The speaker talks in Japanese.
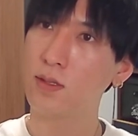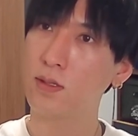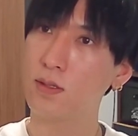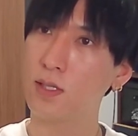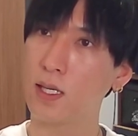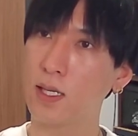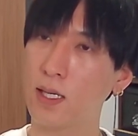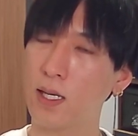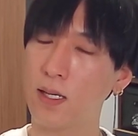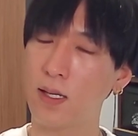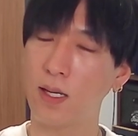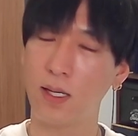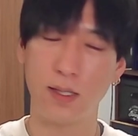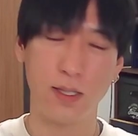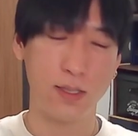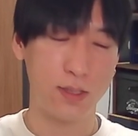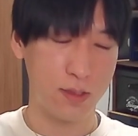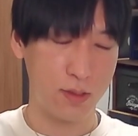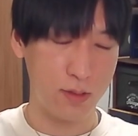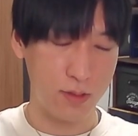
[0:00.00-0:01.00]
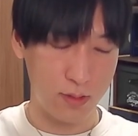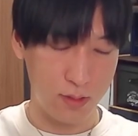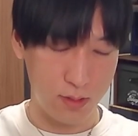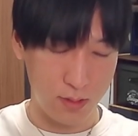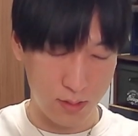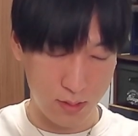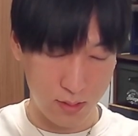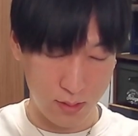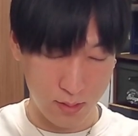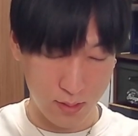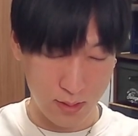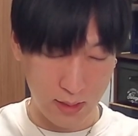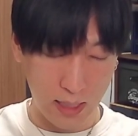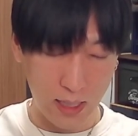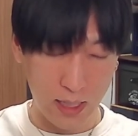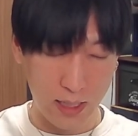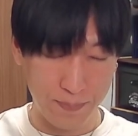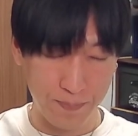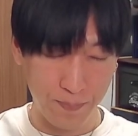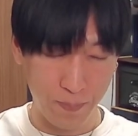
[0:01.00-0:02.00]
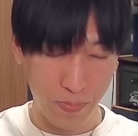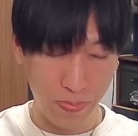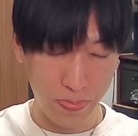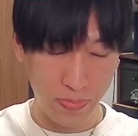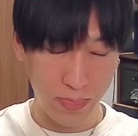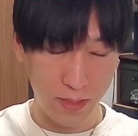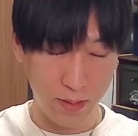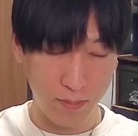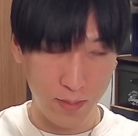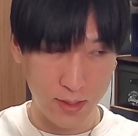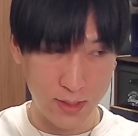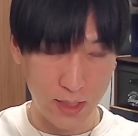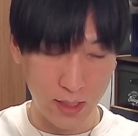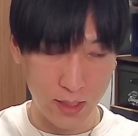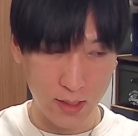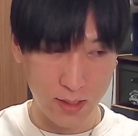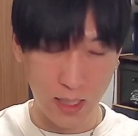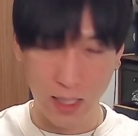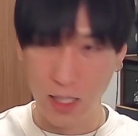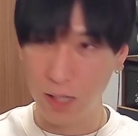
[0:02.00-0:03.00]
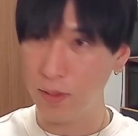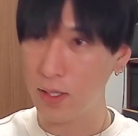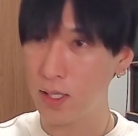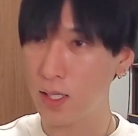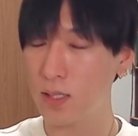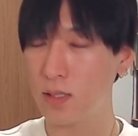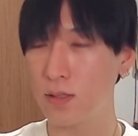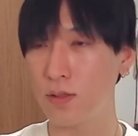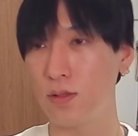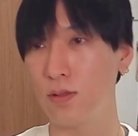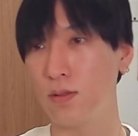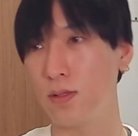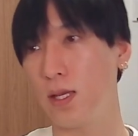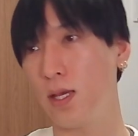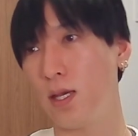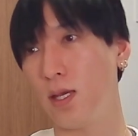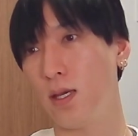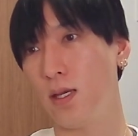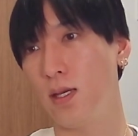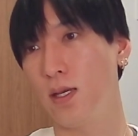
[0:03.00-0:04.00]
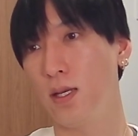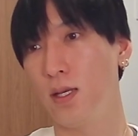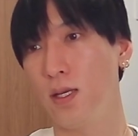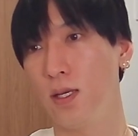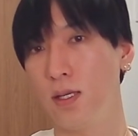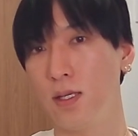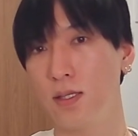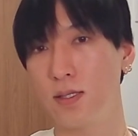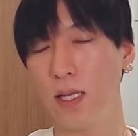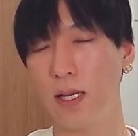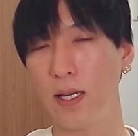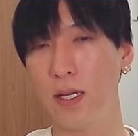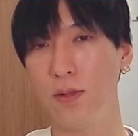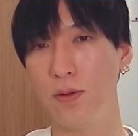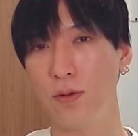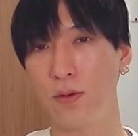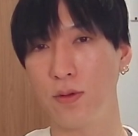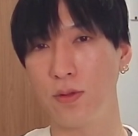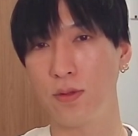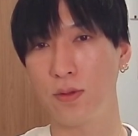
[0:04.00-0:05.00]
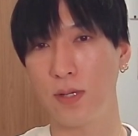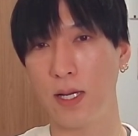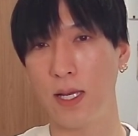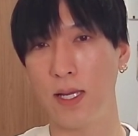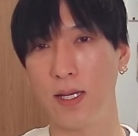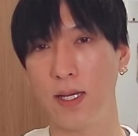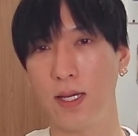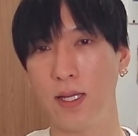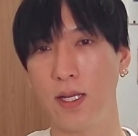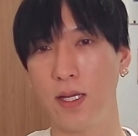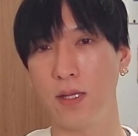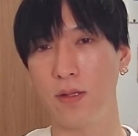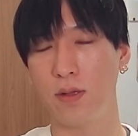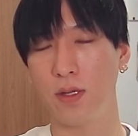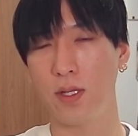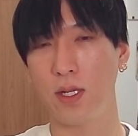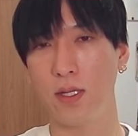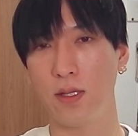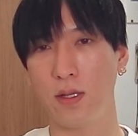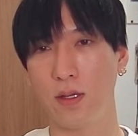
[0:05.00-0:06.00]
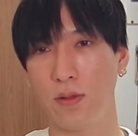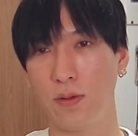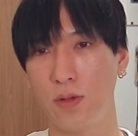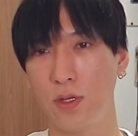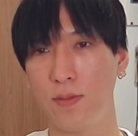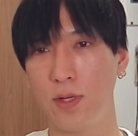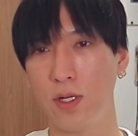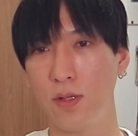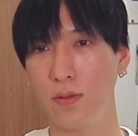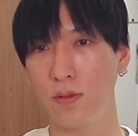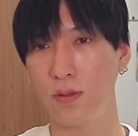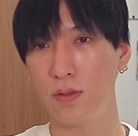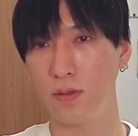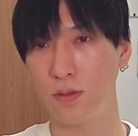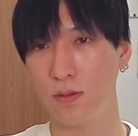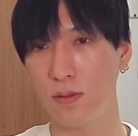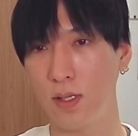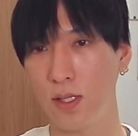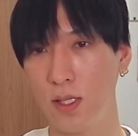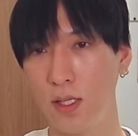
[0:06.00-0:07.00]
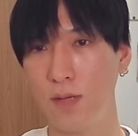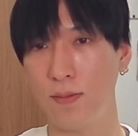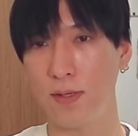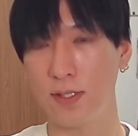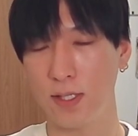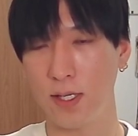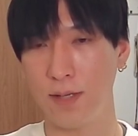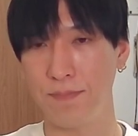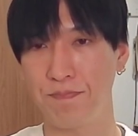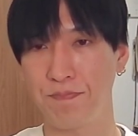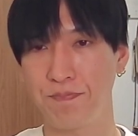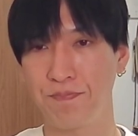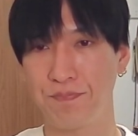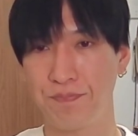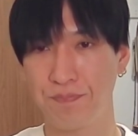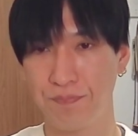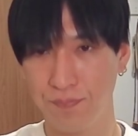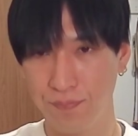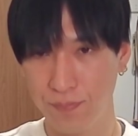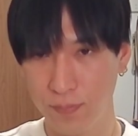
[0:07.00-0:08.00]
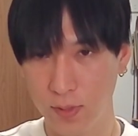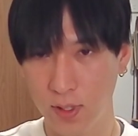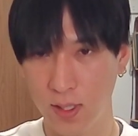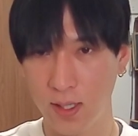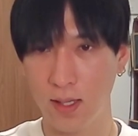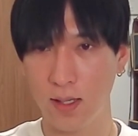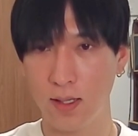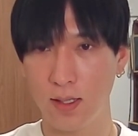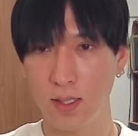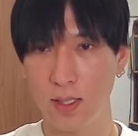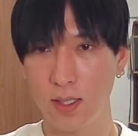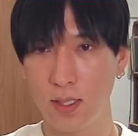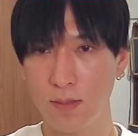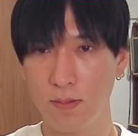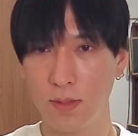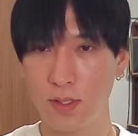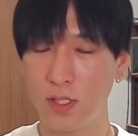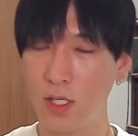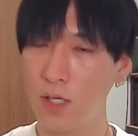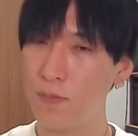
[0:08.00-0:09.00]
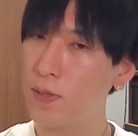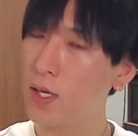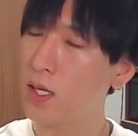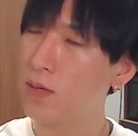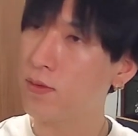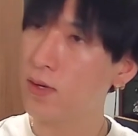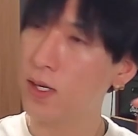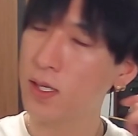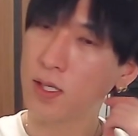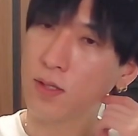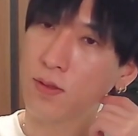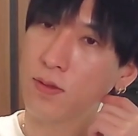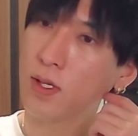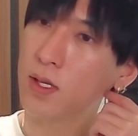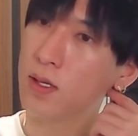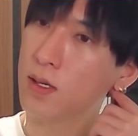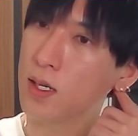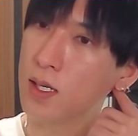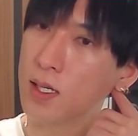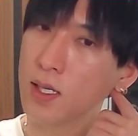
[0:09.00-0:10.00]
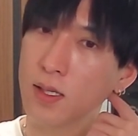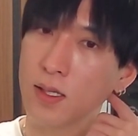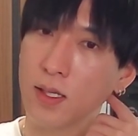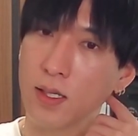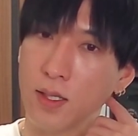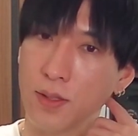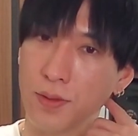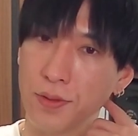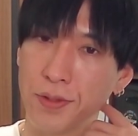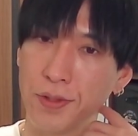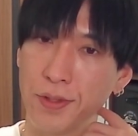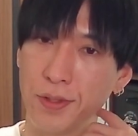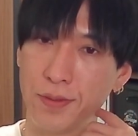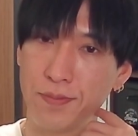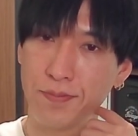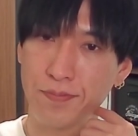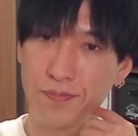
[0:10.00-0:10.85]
が、リスクが、目先高めになってくるので、下げのことを考えないといけないんだけど、今のところそこは出てません。はい。ま CPI に向けてどうなるかわかんないけど、